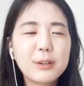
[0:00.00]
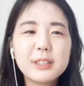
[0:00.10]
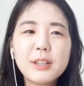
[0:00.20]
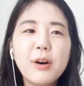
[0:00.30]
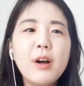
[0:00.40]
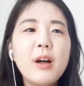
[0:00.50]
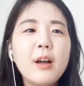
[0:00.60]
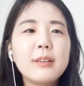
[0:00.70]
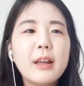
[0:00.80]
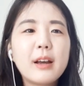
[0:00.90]
그래서
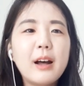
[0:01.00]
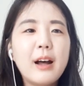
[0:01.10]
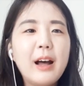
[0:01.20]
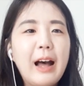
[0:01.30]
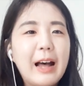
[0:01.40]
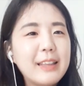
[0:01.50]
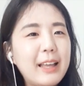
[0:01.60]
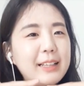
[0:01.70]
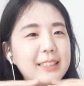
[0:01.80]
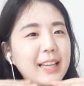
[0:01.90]
내가
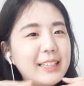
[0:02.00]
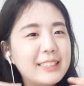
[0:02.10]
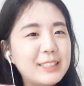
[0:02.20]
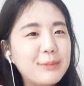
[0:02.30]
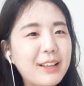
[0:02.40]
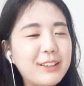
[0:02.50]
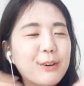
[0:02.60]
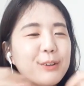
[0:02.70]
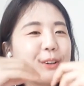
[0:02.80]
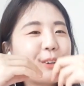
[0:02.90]
안에 차 있지만
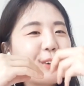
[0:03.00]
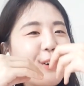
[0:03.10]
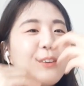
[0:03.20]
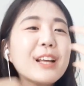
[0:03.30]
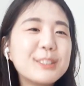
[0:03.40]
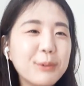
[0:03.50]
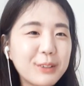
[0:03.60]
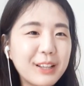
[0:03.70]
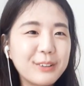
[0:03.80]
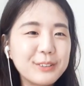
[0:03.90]
이거를 꺼내지
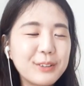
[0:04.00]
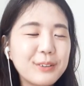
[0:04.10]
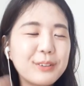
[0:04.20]
못하는 거죠.